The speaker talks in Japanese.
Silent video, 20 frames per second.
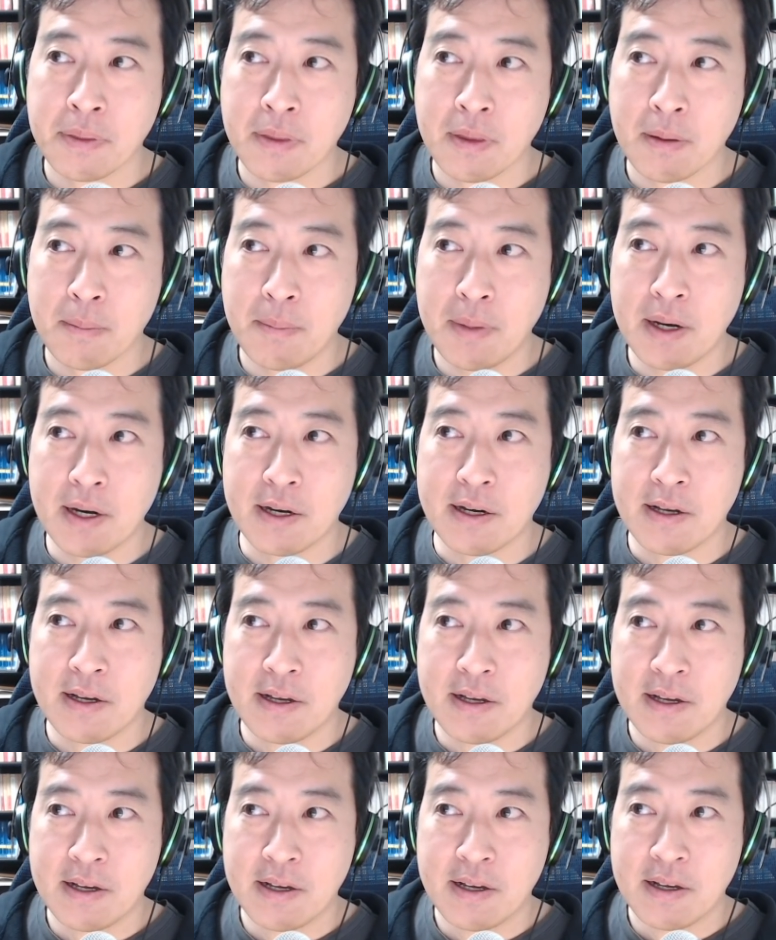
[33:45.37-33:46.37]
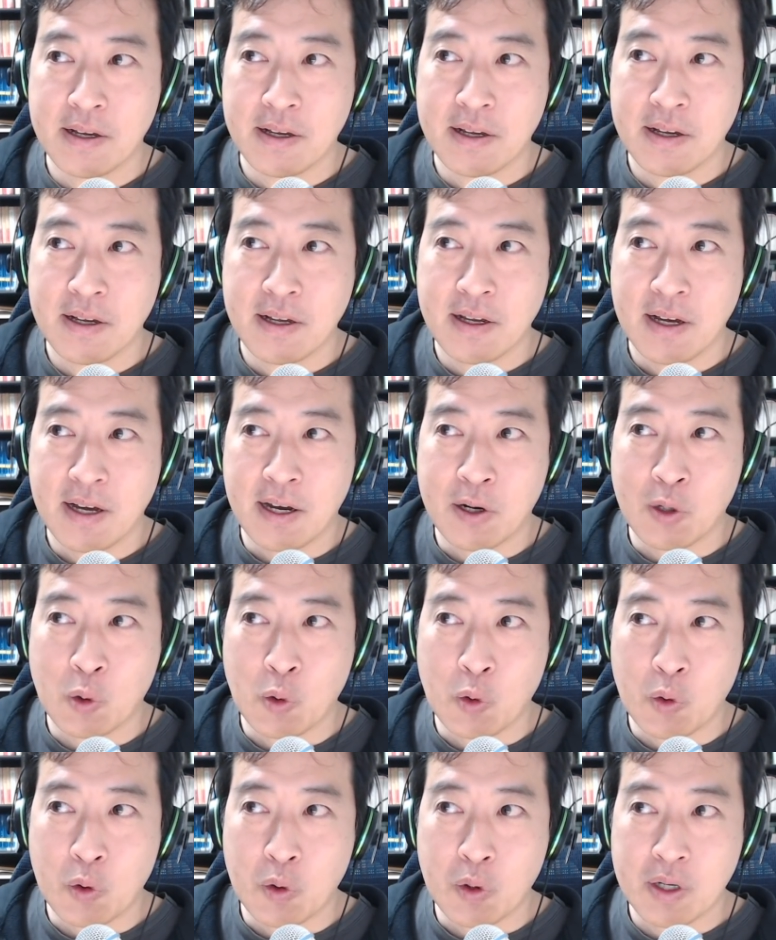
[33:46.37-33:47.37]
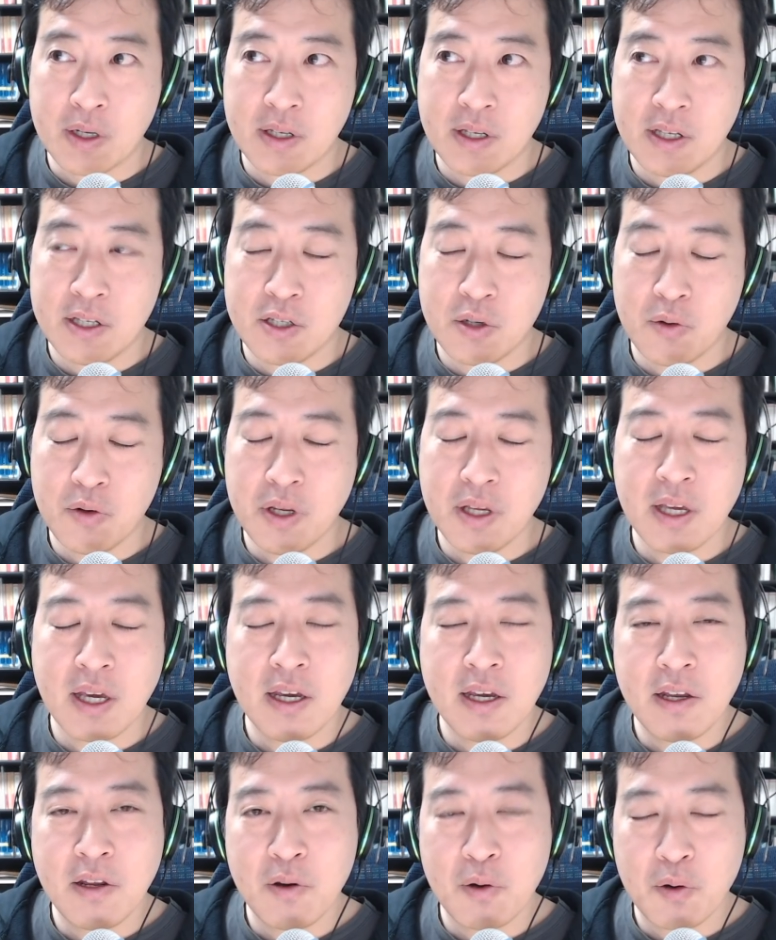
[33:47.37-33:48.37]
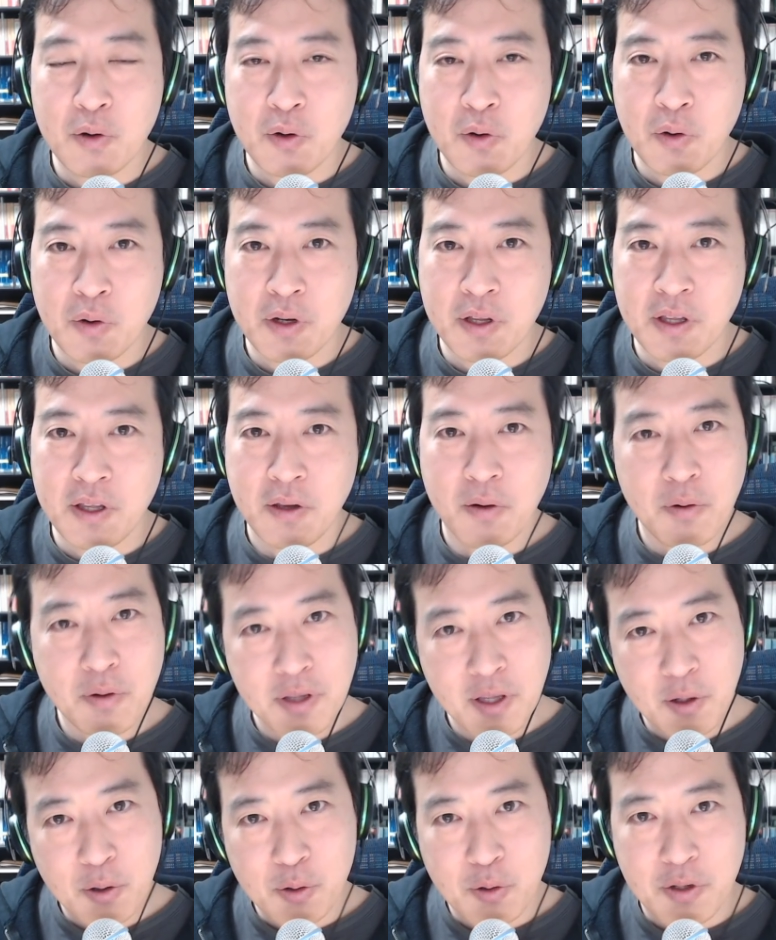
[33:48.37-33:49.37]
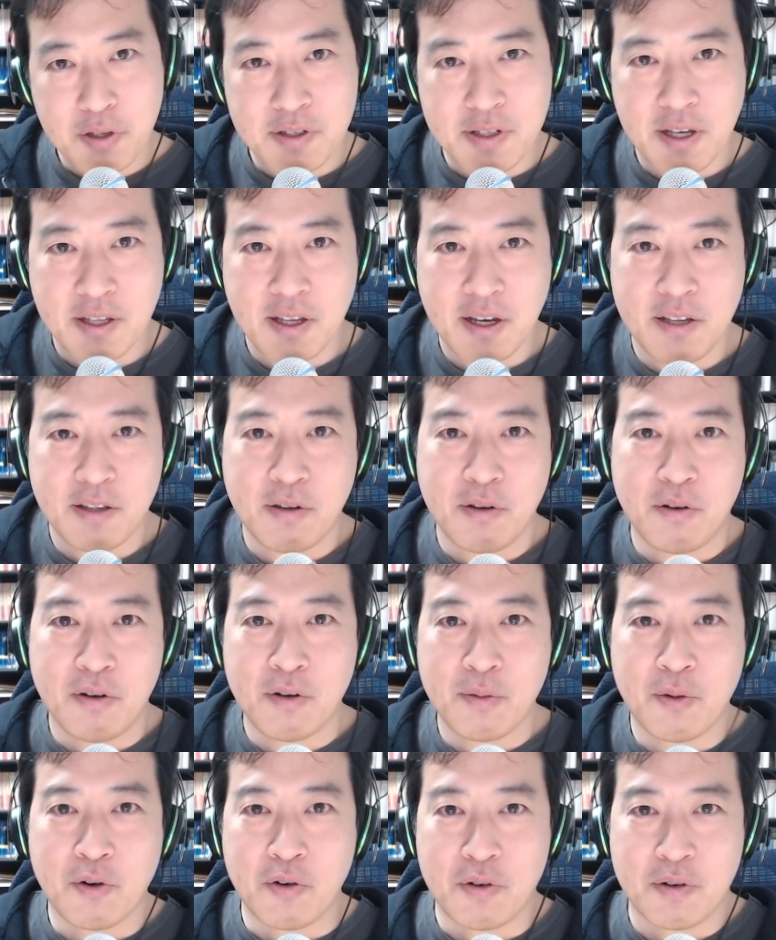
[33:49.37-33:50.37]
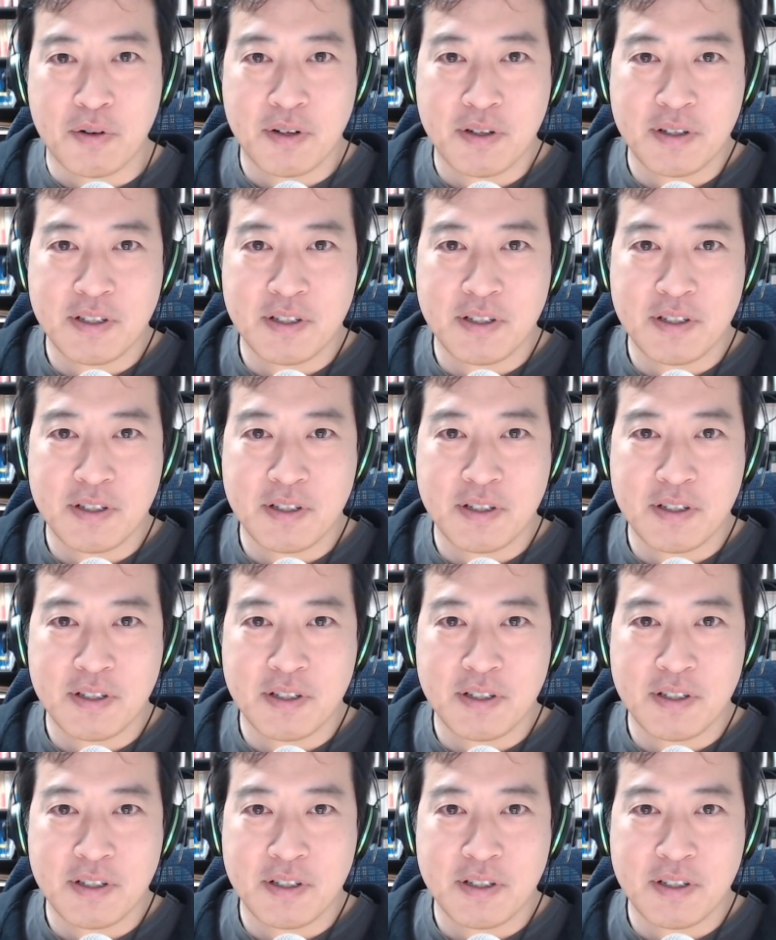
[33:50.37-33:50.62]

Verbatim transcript: まあ、あの、非常に軽量の気温計を取り付けたいというのも、